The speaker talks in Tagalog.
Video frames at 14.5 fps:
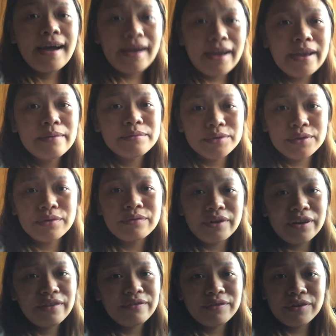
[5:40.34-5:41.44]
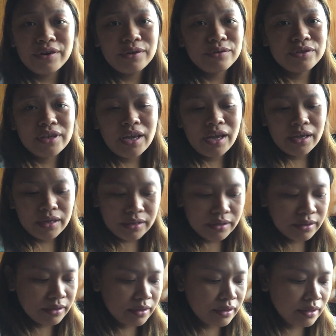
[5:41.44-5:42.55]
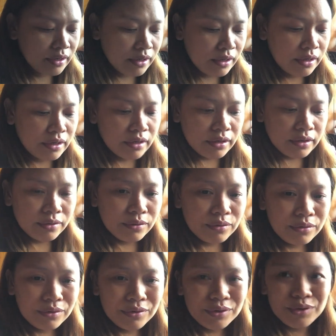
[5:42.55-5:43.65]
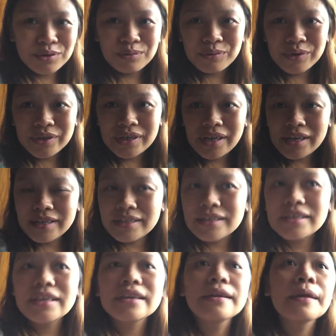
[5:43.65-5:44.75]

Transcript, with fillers: I am so ready for you, Zach. Ooh, two more days.